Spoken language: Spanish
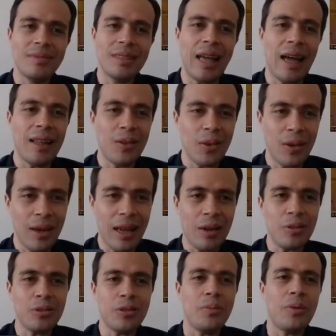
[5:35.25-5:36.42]
dándole a
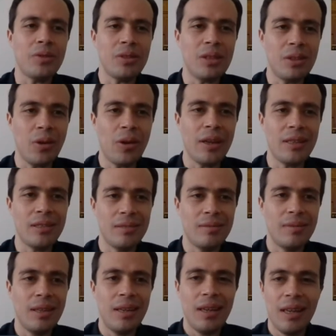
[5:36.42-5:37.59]
los
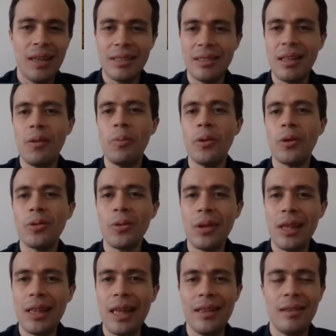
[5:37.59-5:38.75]
opositores esta
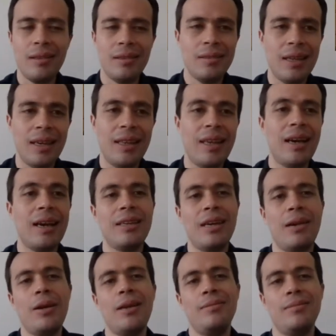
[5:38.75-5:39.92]
oportunidad de que digan,
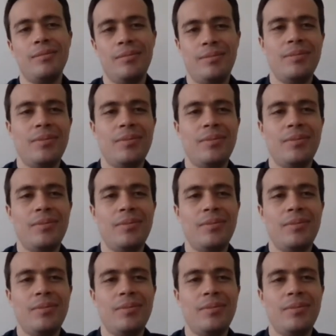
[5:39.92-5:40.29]
ya ven,